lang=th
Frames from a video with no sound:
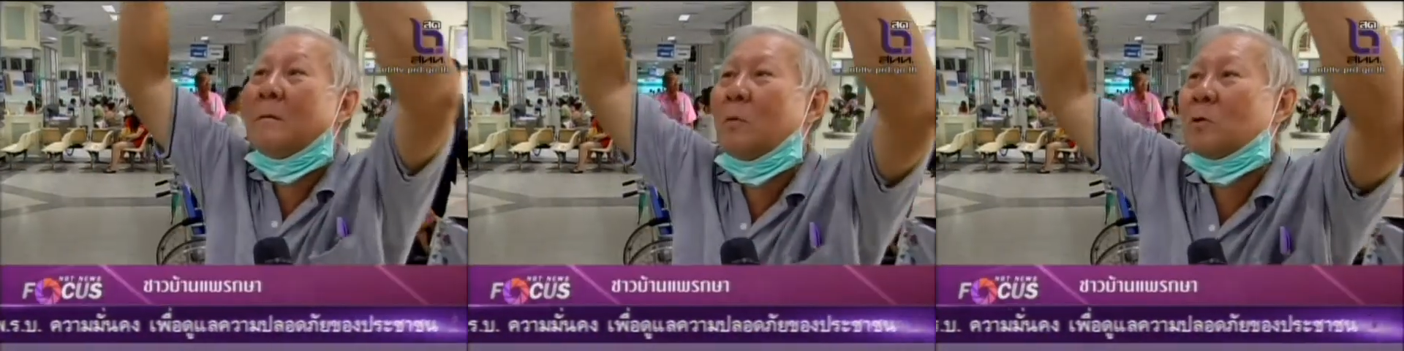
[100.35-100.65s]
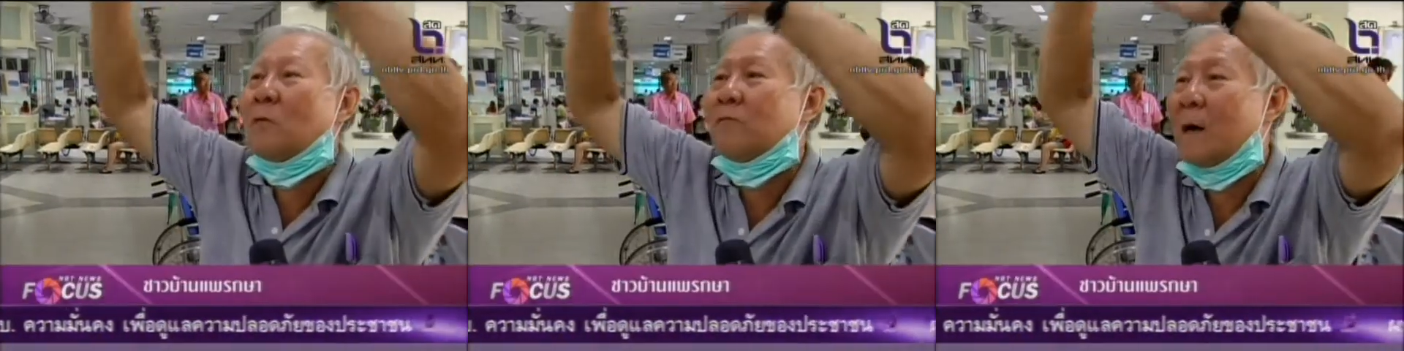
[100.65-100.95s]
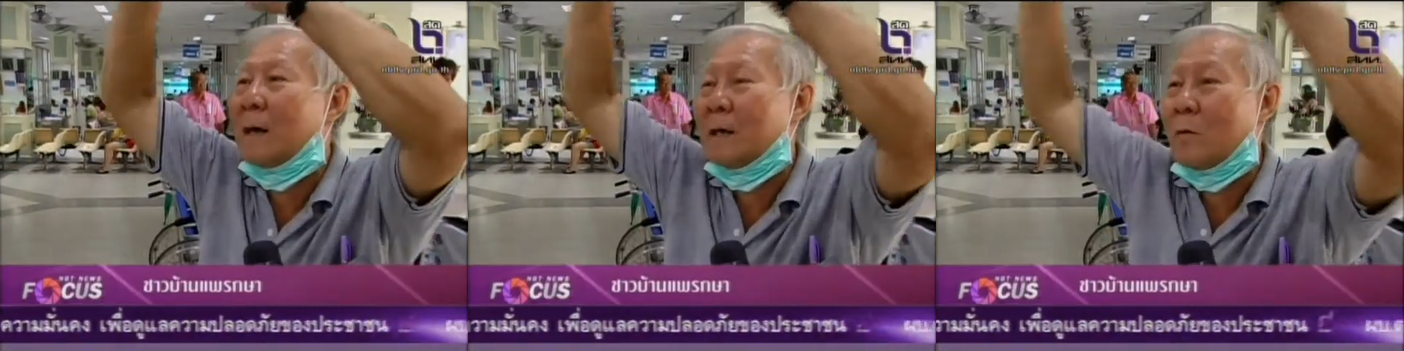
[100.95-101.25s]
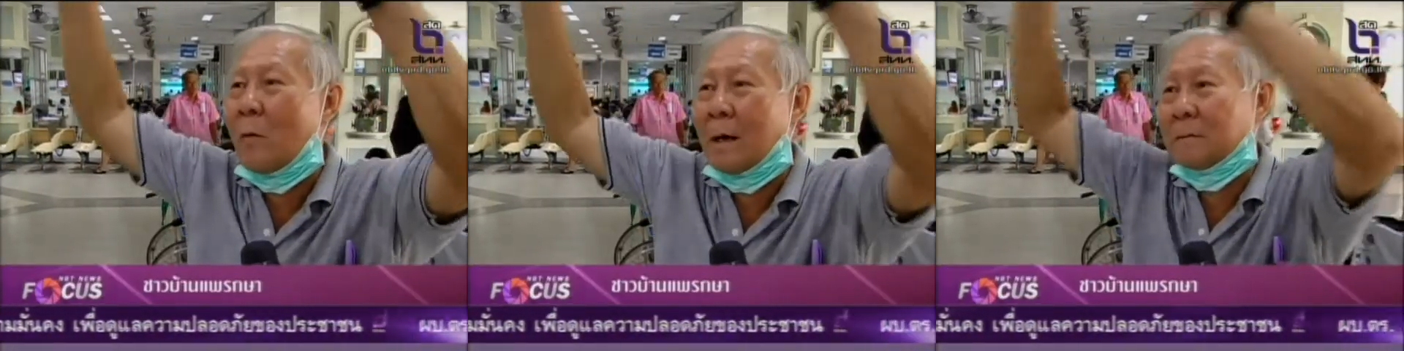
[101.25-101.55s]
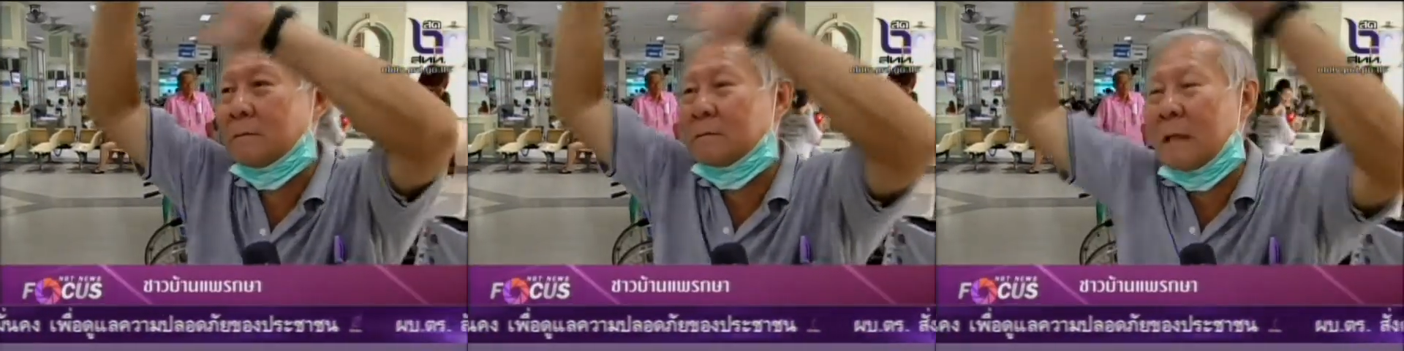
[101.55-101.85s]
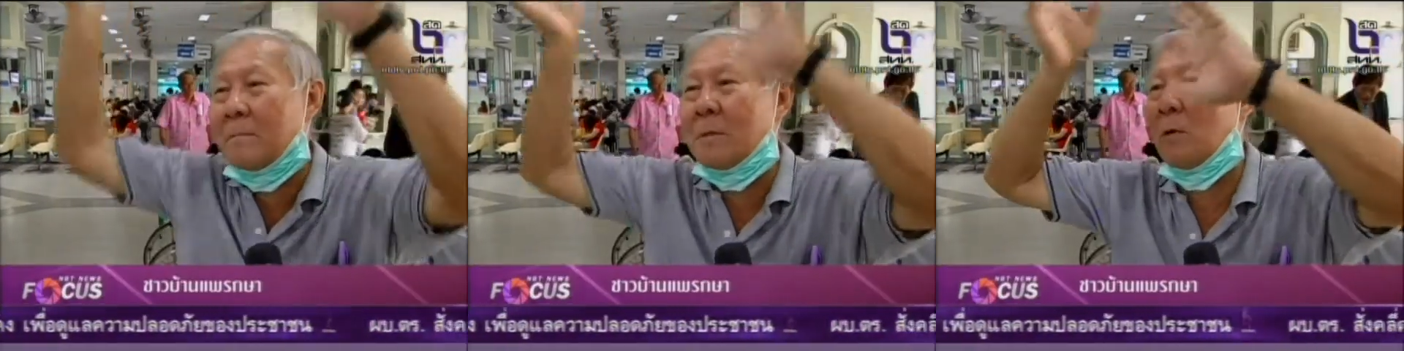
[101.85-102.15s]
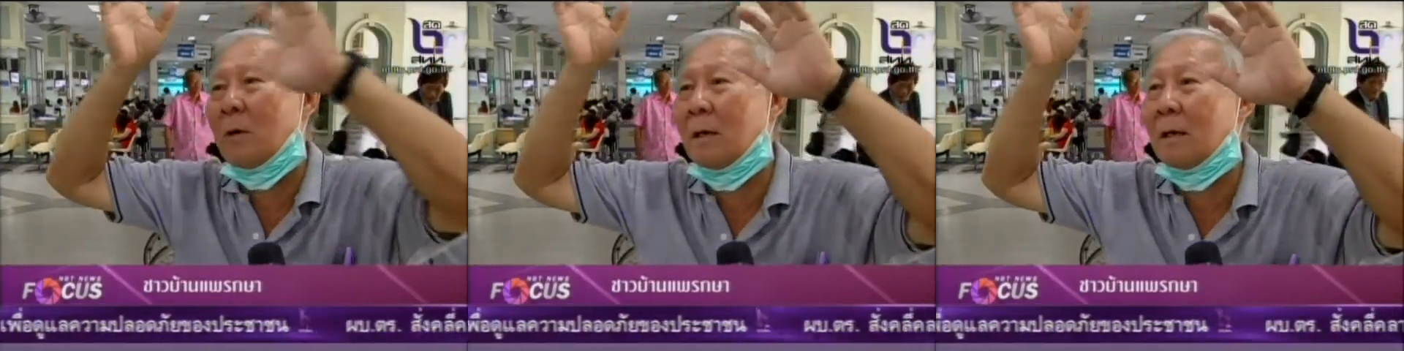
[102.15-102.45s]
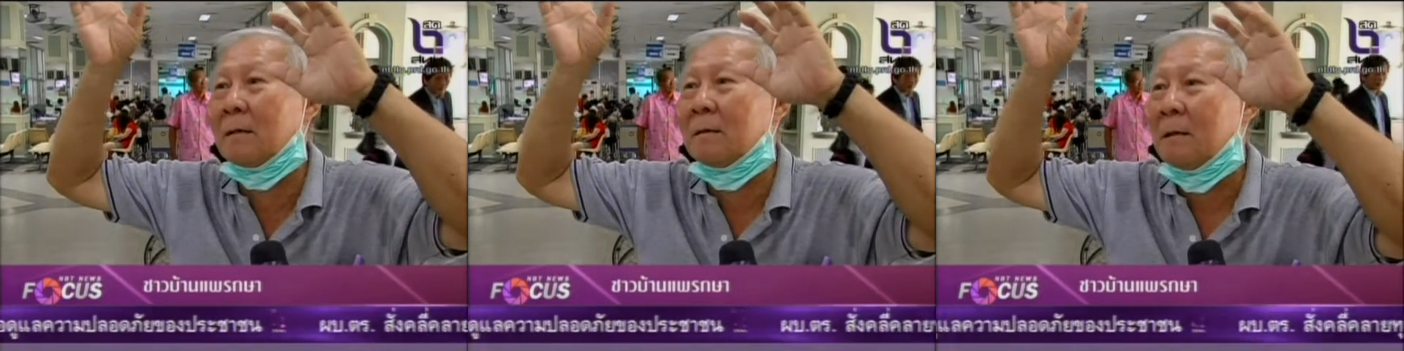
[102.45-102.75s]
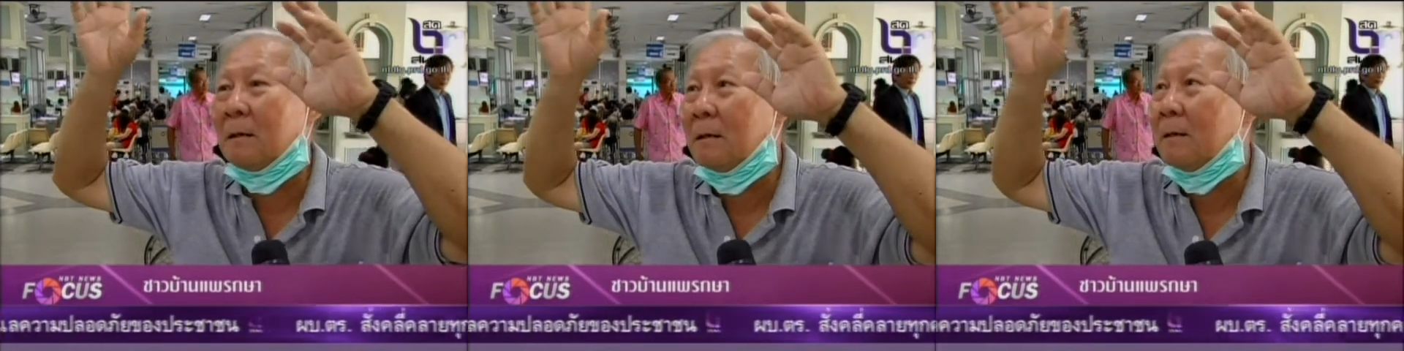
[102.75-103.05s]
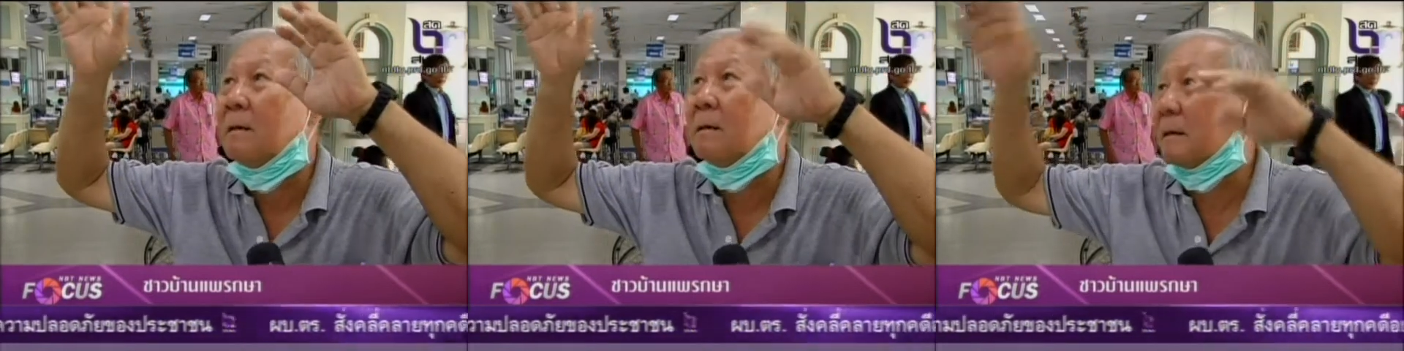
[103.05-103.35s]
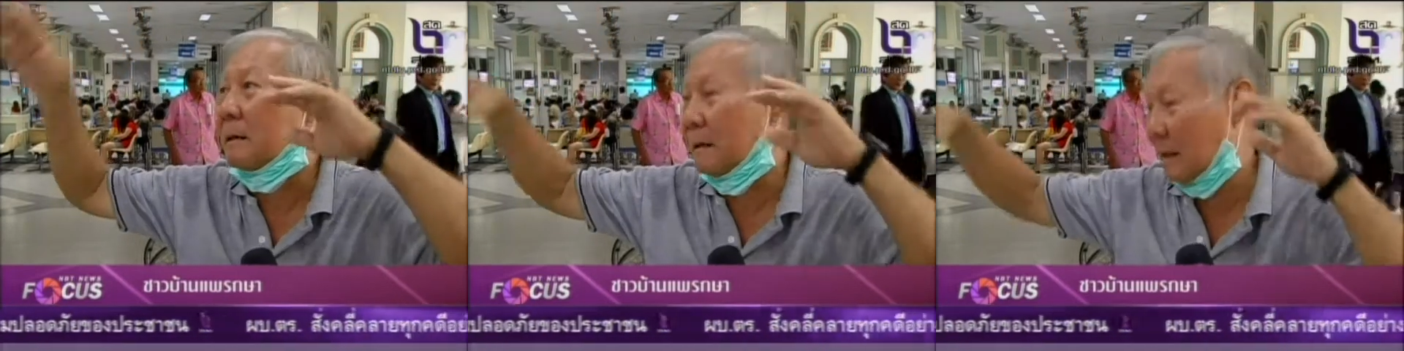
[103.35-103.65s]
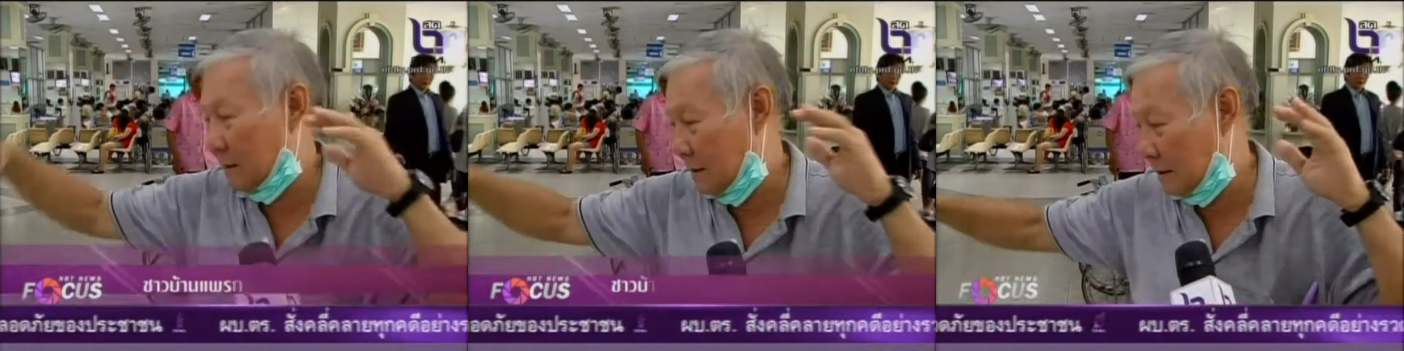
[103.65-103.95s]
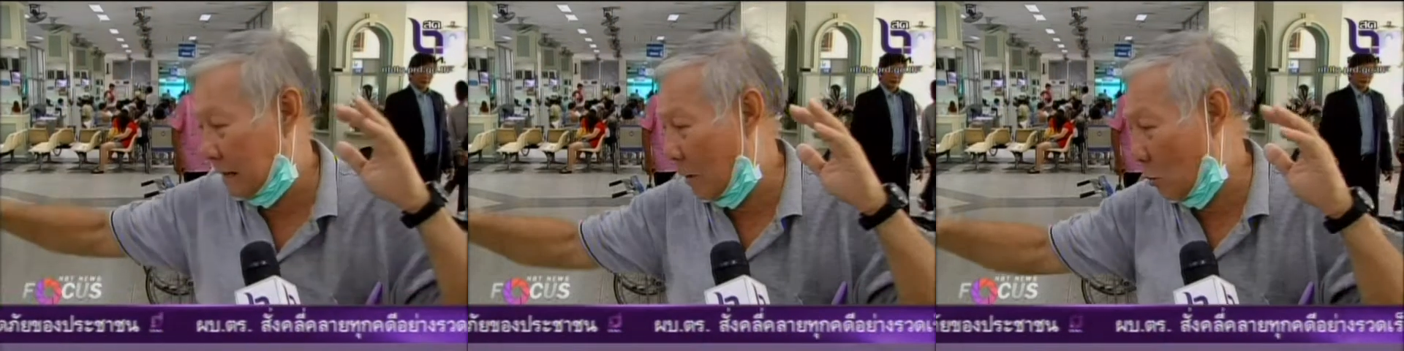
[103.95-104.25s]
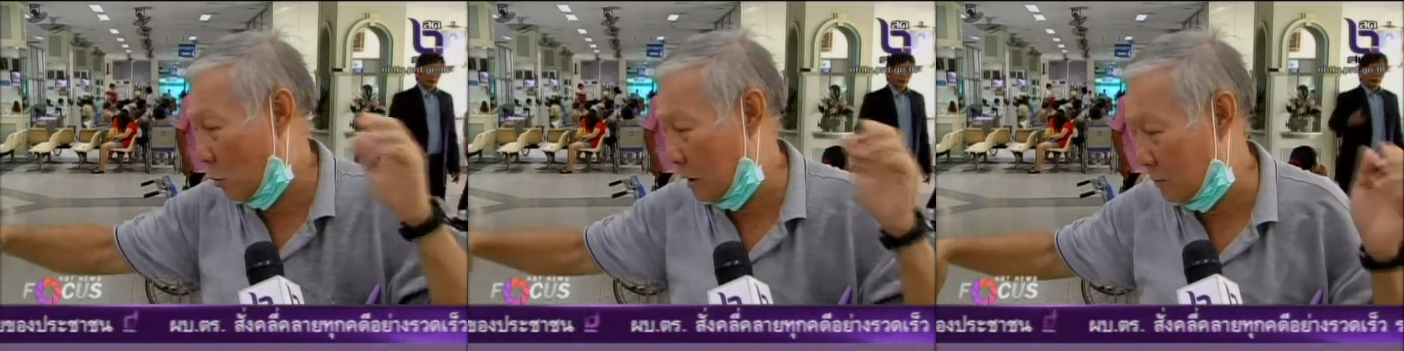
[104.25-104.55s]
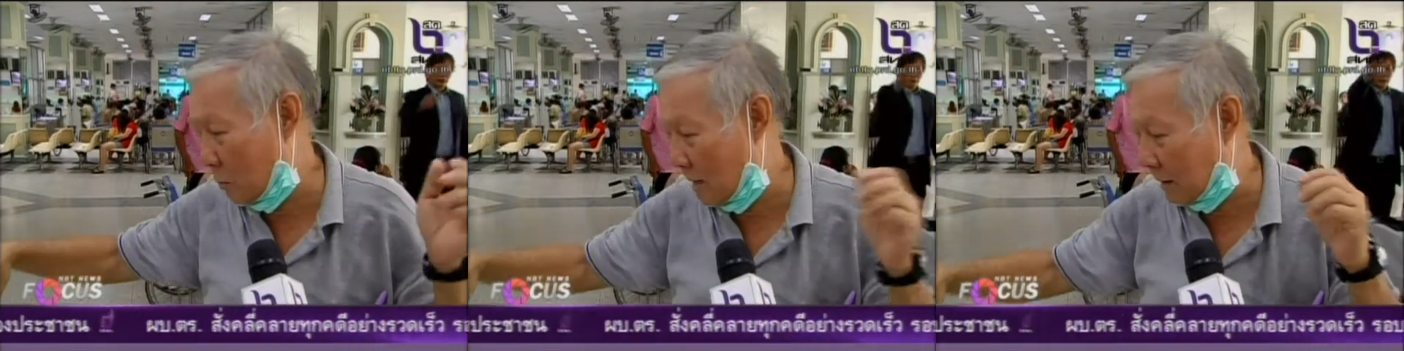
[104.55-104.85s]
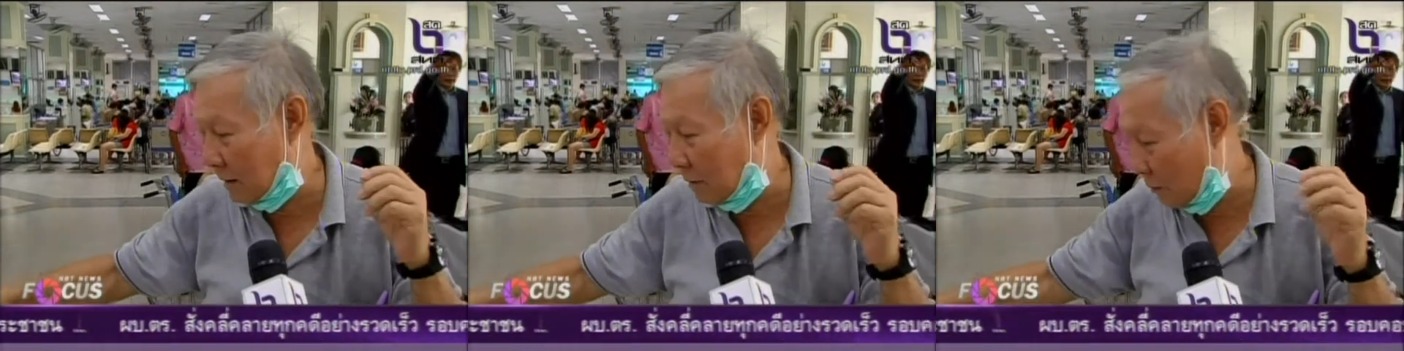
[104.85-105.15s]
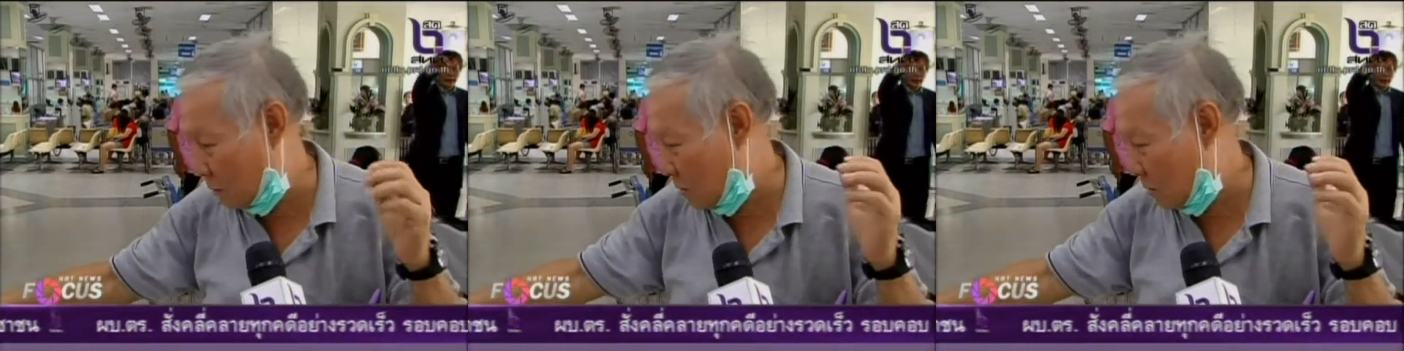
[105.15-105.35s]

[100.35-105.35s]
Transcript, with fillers: บนน้องกวานเนี่ยควันเต็มไปหมดเลย ขณะที่แถวหมู่บ้านเนี่ย